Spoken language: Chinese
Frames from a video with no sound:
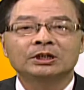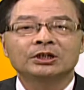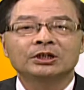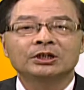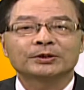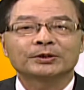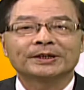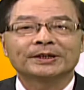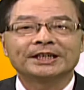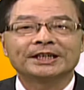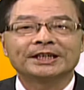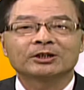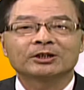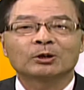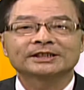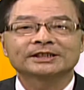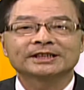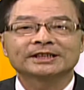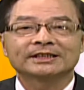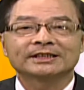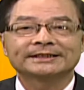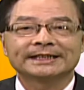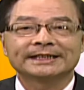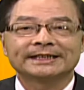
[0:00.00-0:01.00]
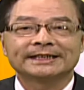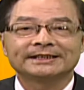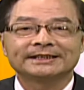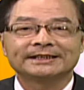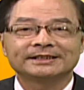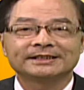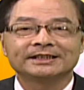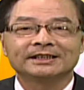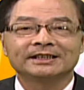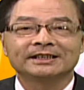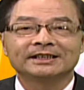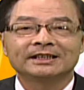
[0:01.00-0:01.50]
水利工程学
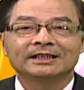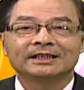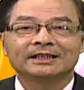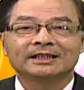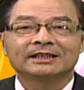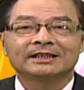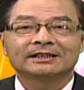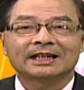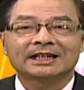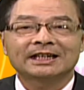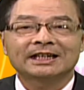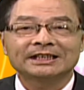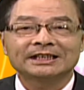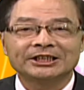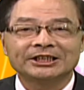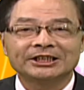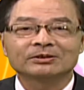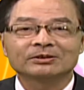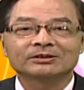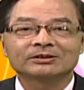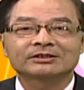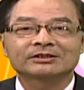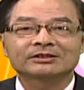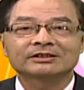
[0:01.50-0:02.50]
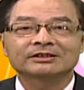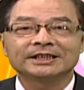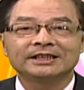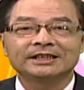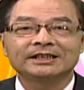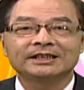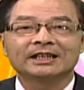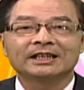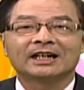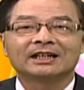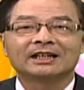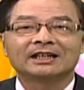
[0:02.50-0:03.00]
系，那理由之
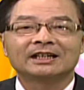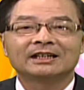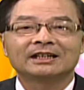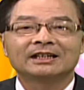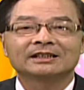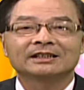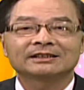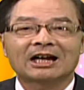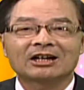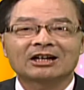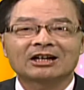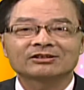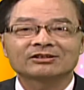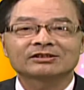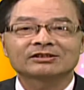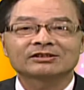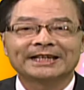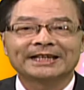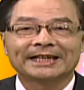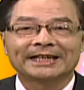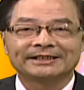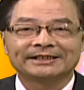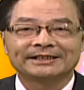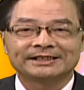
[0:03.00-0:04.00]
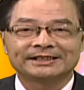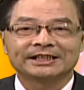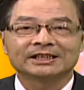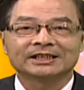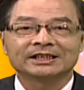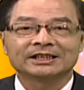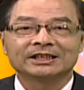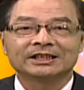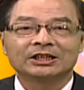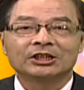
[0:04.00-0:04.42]
一啊，当时年轻，